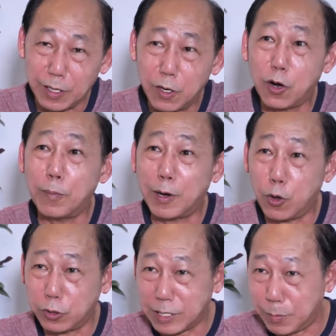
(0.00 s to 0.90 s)
ก็มาล
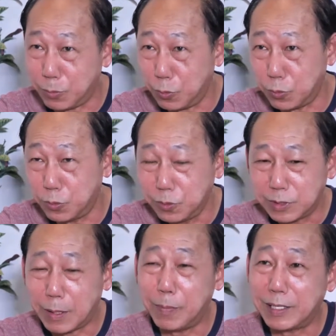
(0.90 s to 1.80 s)
องทำดู
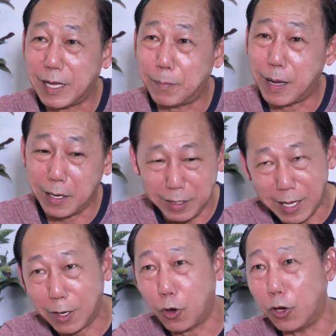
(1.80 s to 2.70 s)
ทำไปทำมา เฮ้ย
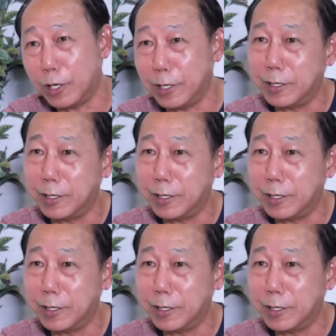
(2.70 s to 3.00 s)
อร่อย